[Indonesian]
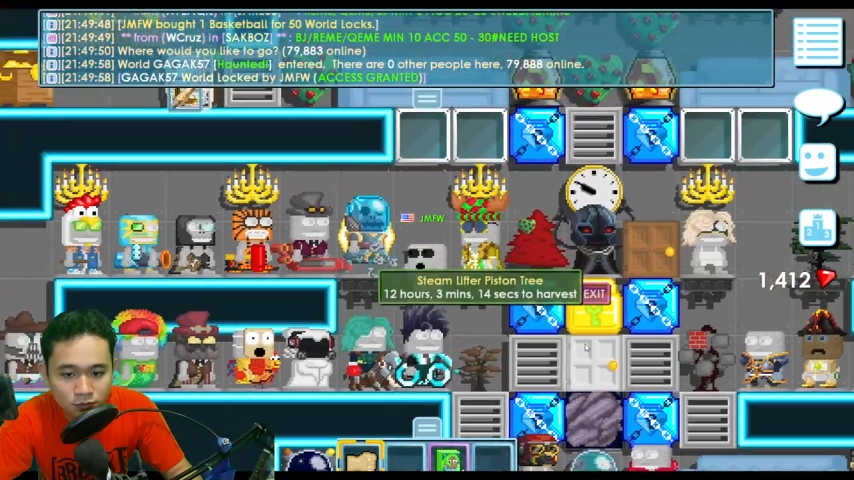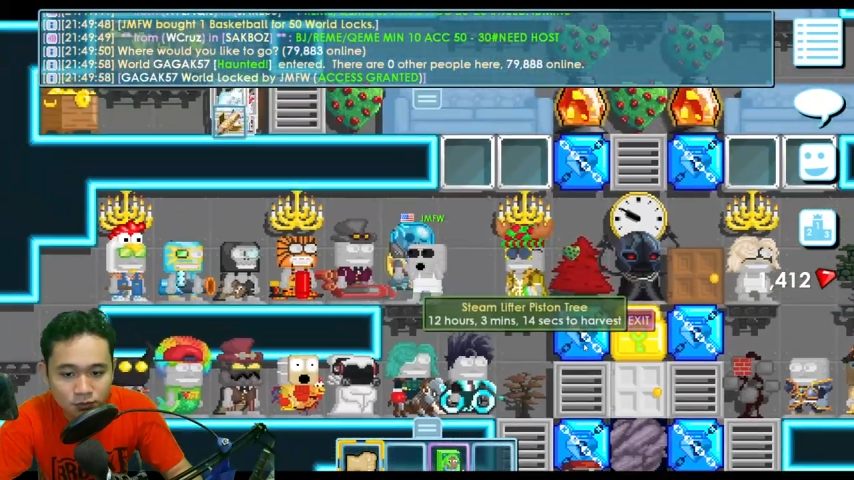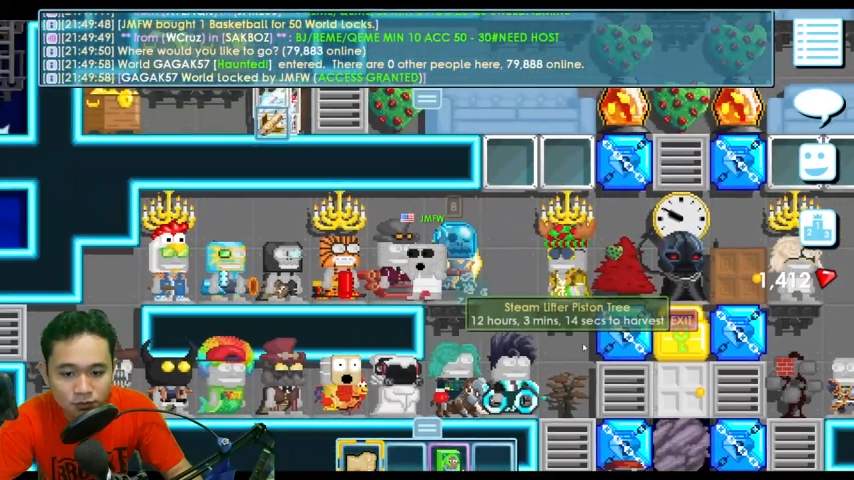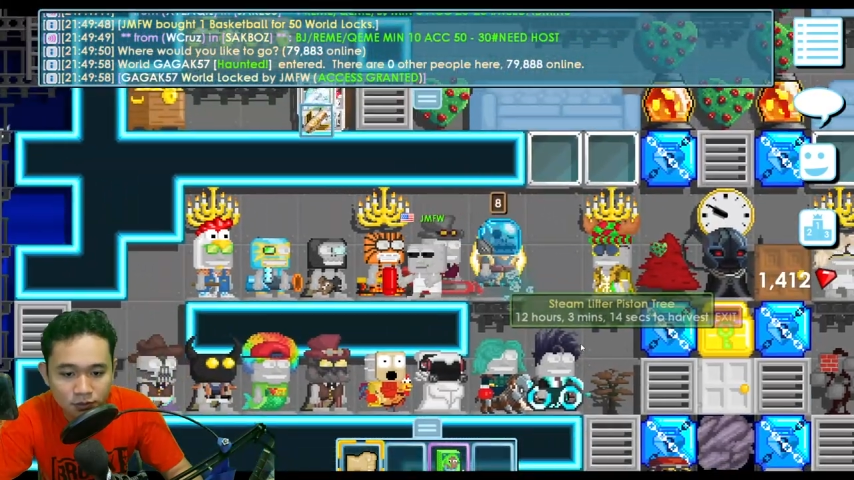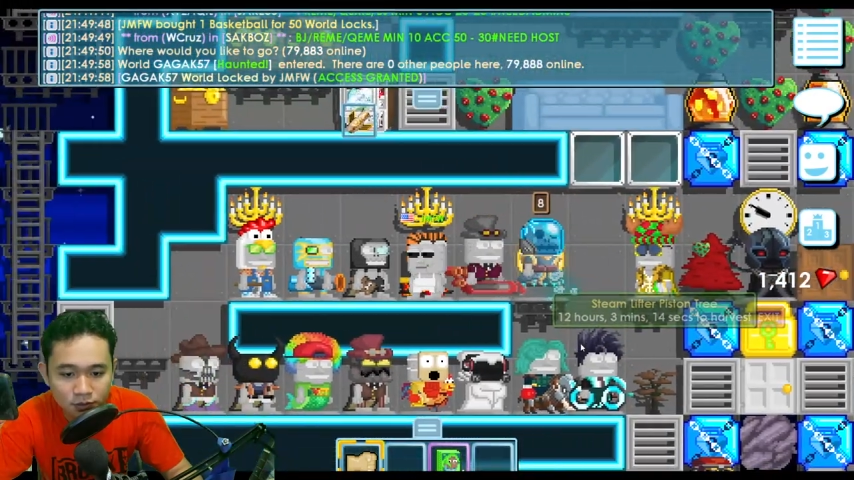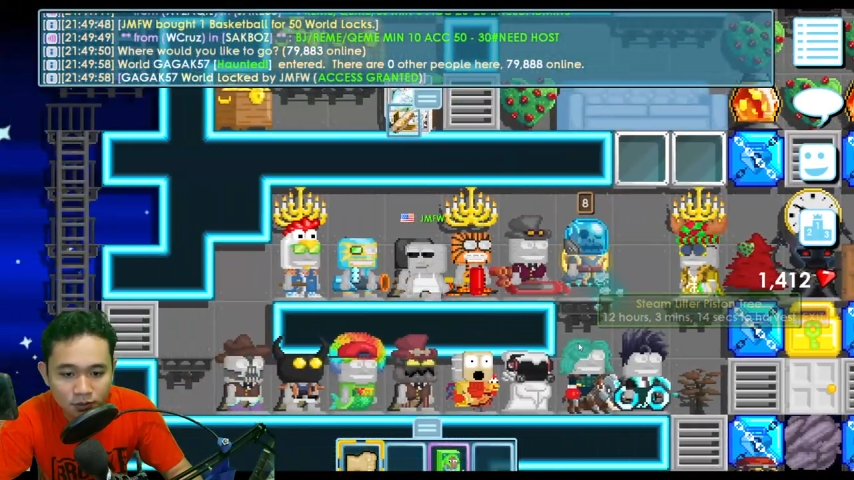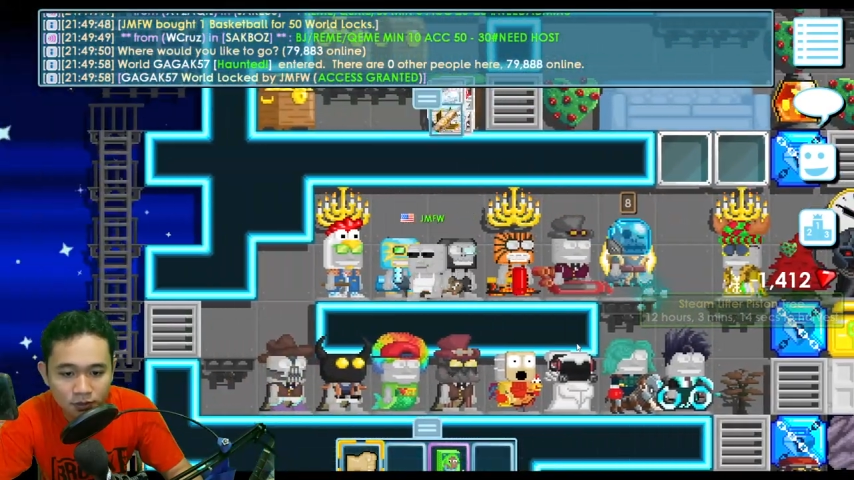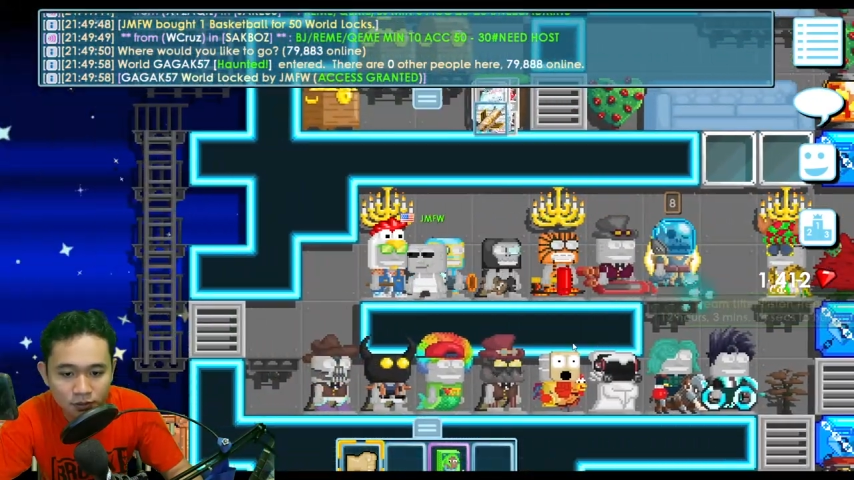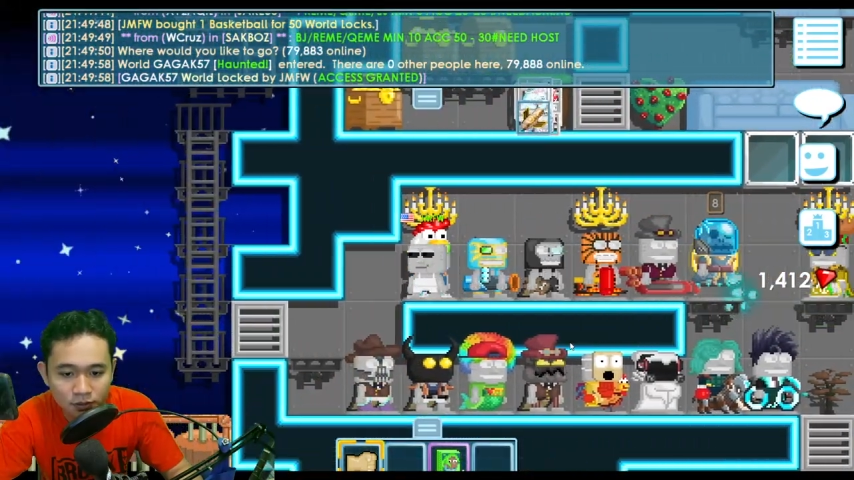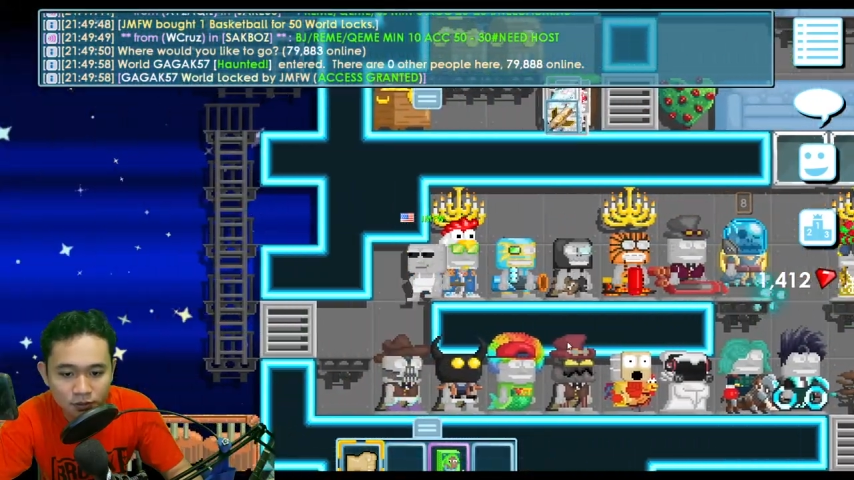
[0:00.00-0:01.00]

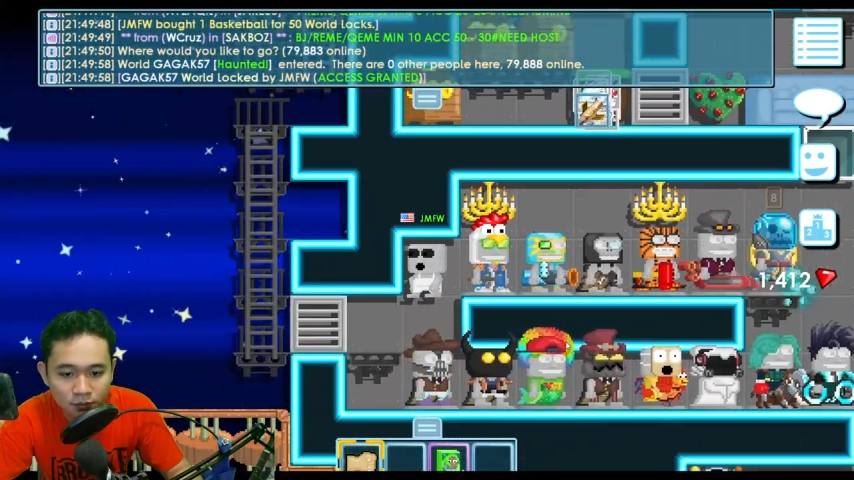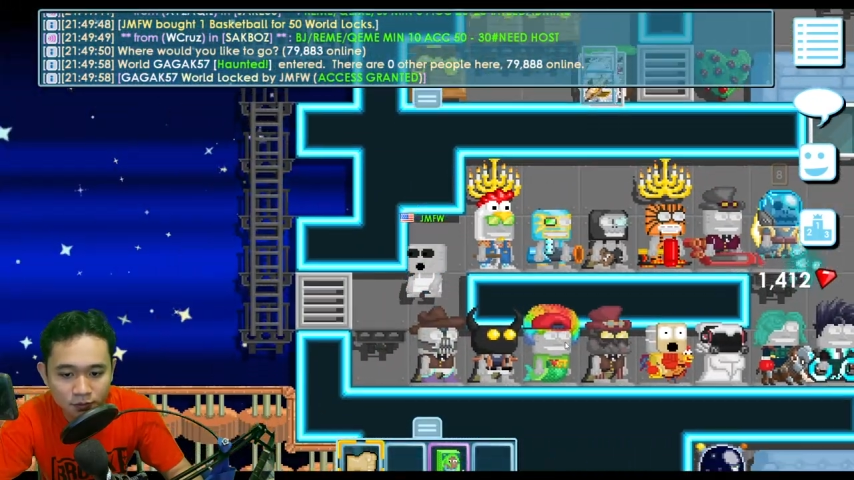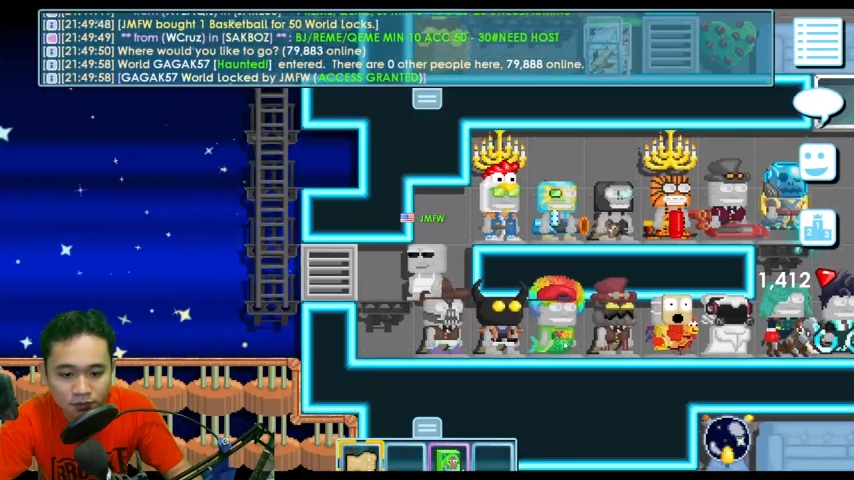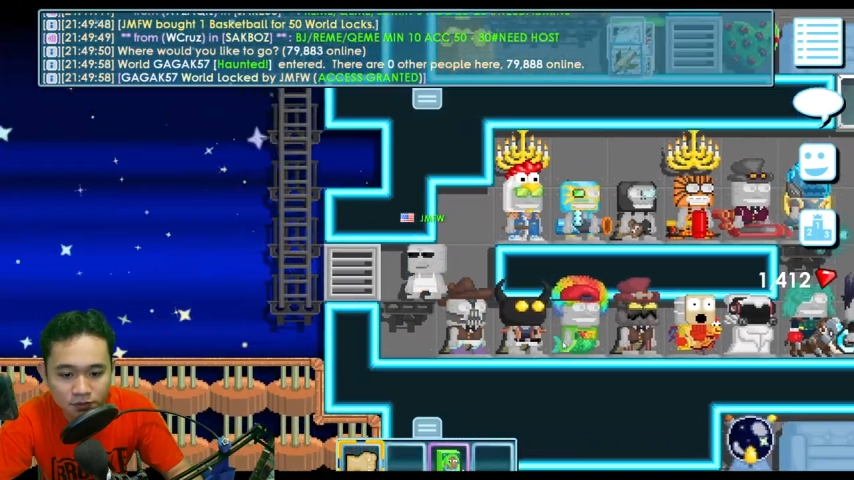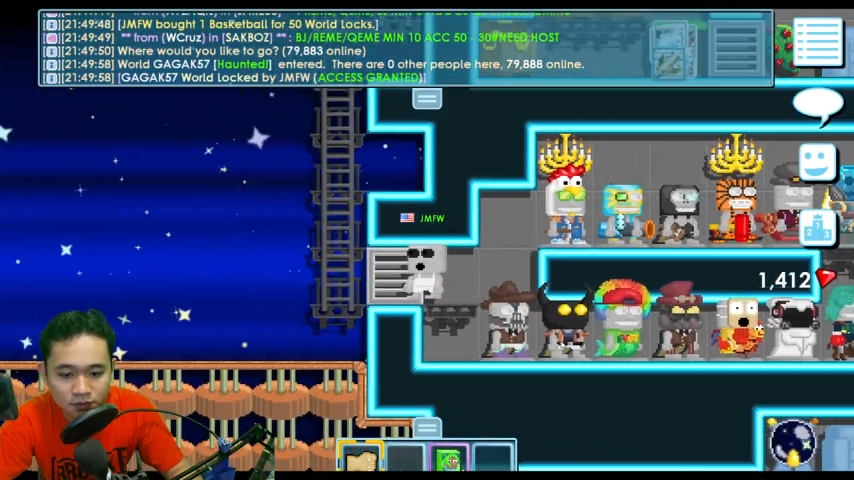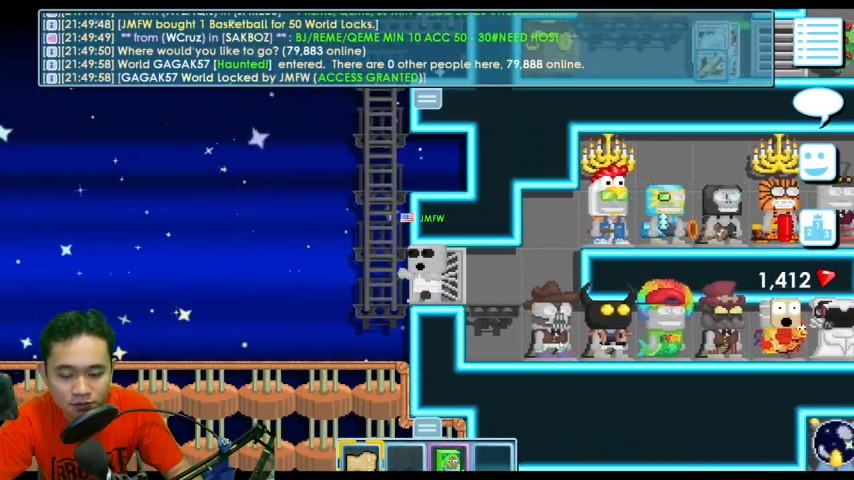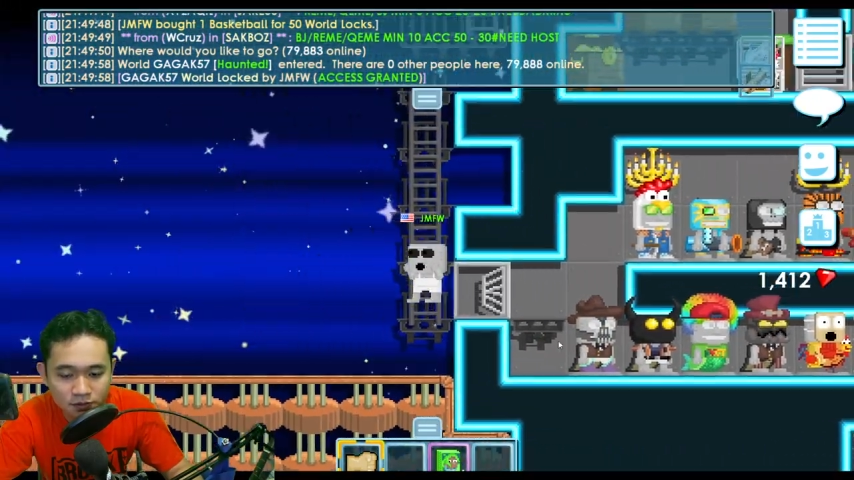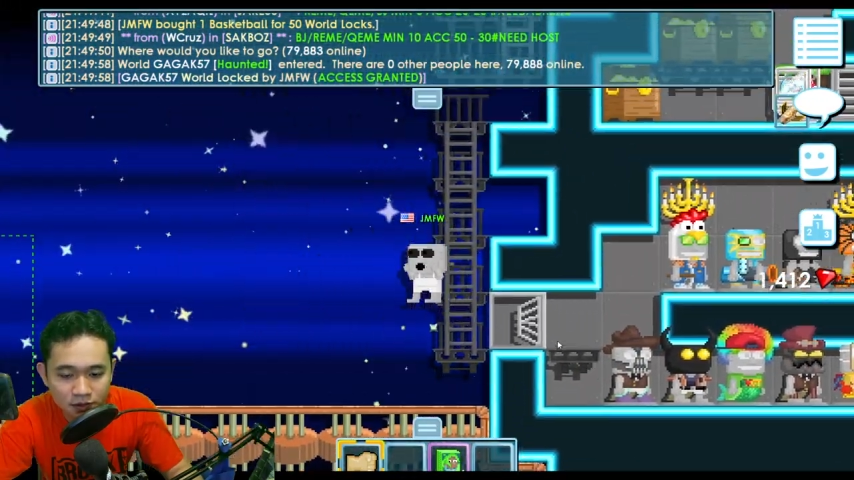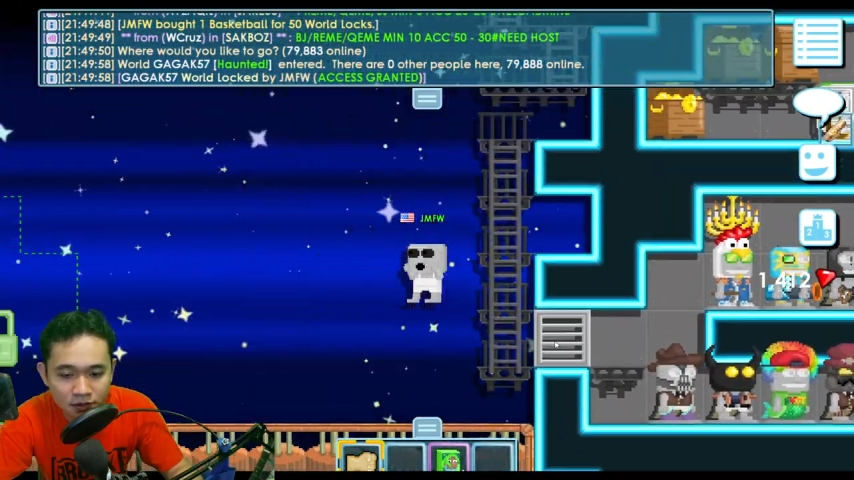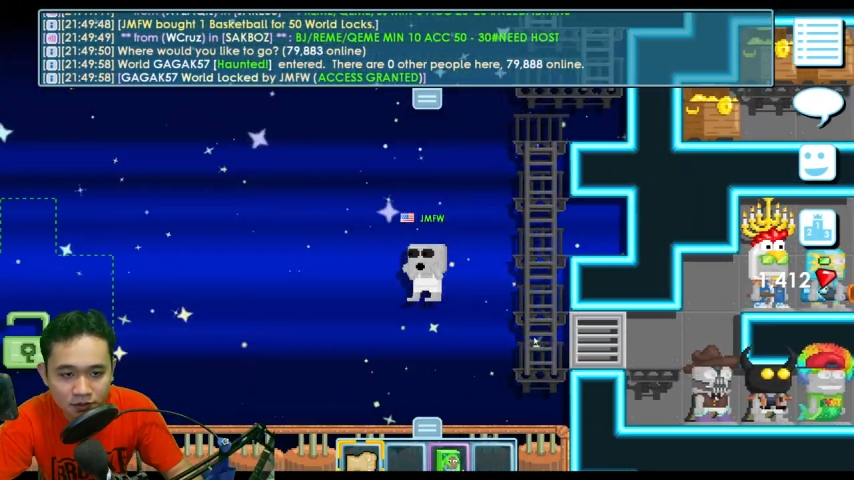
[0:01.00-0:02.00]
okay. kita udah
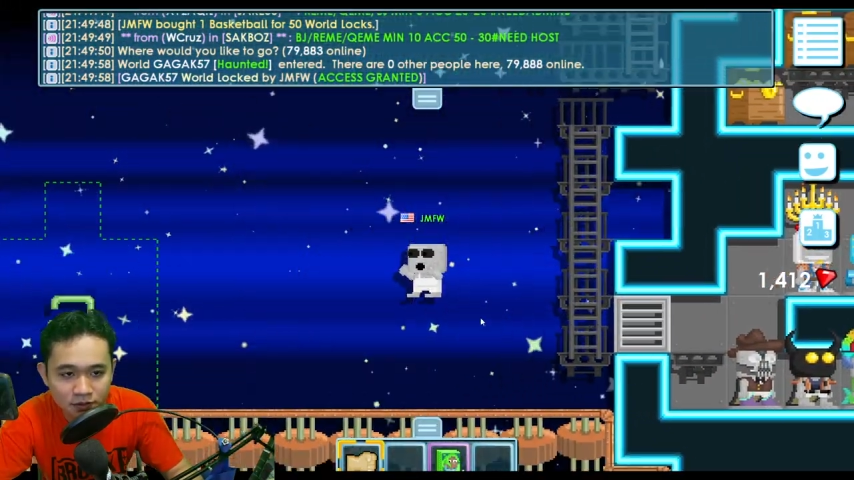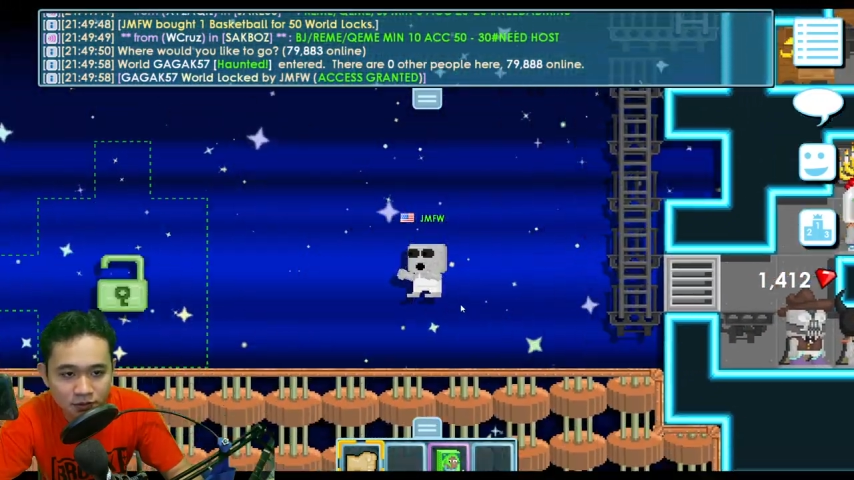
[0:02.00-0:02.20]
selesai